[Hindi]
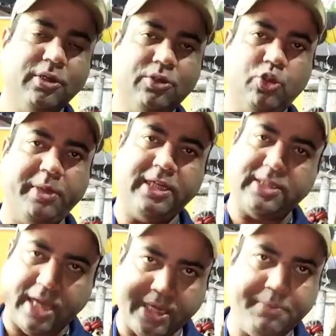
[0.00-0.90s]
जो मैं
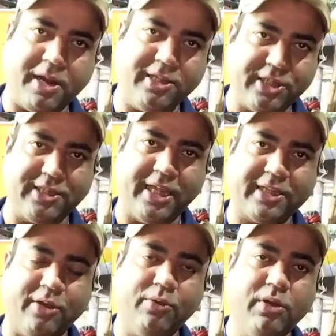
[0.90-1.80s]
सारी ब्रांचेस
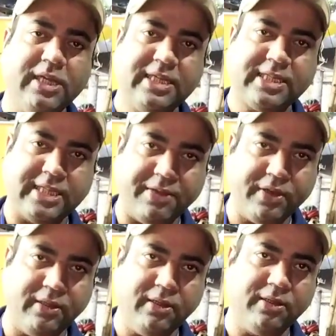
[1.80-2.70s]
देखता हूँ
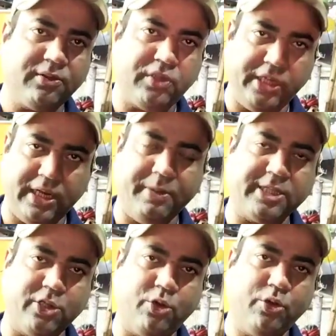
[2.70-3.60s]
सेवन थ्री डबल
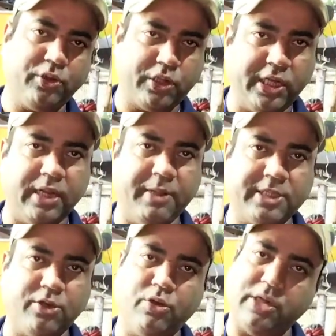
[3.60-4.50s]
ज़ीरो थ्री डबल
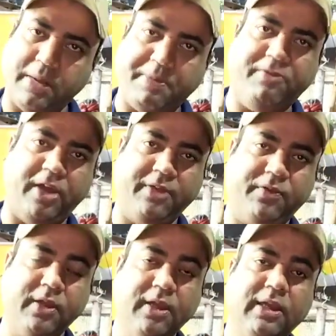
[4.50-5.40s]
ज़ीरो ट्रिपल फाइव
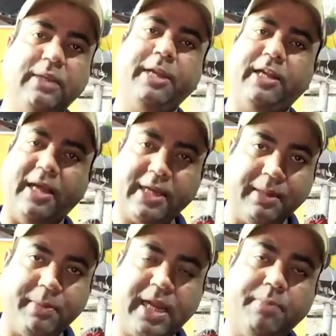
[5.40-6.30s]
ये मेरा डायरेक्ट
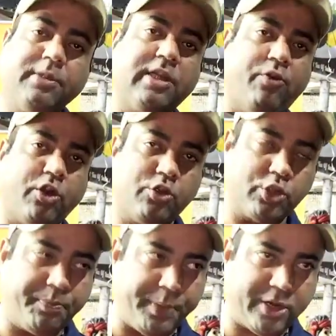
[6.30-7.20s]
नंबर है आप इनसे
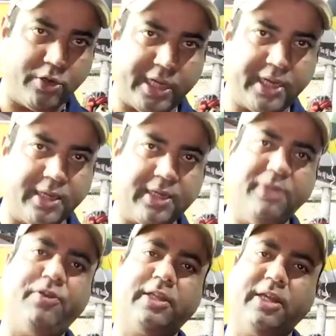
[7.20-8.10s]
व्हाट्सअप पे कांटेक्ट करके
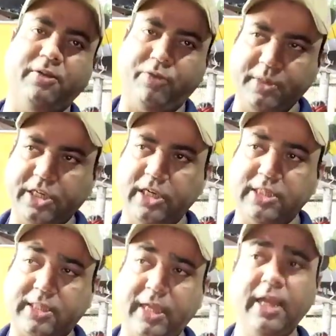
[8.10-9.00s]
फर्दर इन्फॉर्मेशन ले
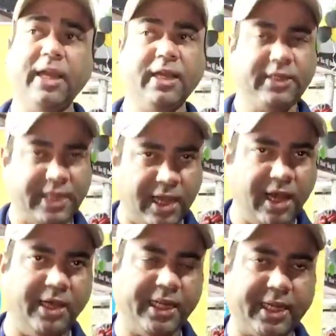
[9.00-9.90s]
सकते हैं यहाँ
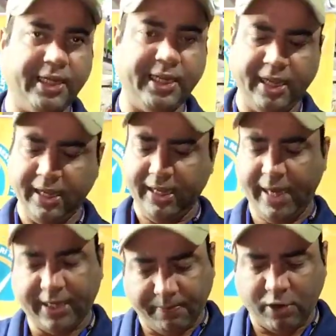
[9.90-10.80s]
आने के लिए
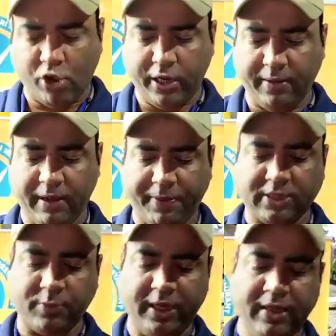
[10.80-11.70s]
एक नंबर और है हमारे पास
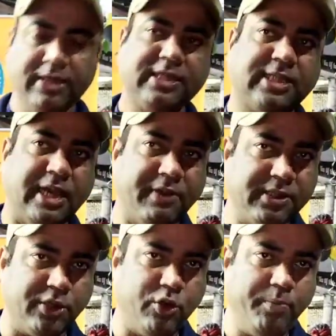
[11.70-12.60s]
में सेवन
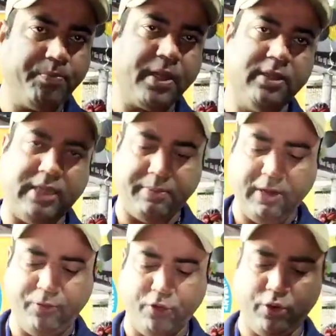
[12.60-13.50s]
ज़ीरो डबल
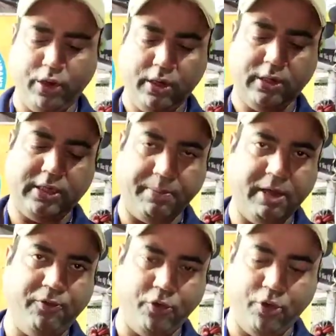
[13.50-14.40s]
फोर डबल
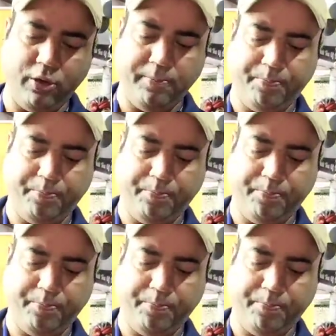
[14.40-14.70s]
फोर